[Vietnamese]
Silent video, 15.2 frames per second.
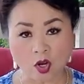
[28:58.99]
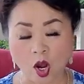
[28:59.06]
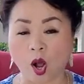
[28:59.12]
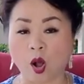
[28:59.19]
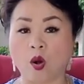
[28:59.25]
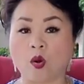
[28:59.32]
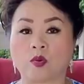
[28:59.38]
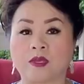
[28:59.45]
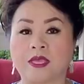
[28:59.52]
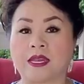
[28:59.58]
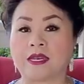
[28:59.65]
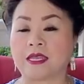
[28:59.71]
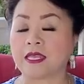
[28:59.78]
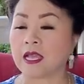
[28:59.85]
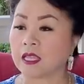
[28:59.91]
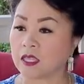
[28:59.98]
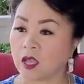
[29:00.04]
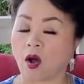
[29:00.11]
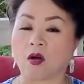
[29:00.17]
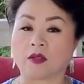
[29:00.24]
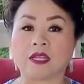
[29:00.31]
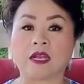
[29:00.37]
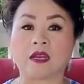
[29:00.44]
khổ cái này dân
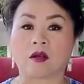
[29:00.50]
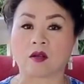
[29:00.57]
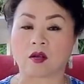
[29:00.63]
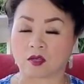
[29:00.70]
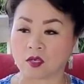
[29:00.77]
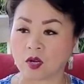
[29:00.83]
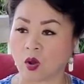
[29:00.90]
nhỏ tên nó có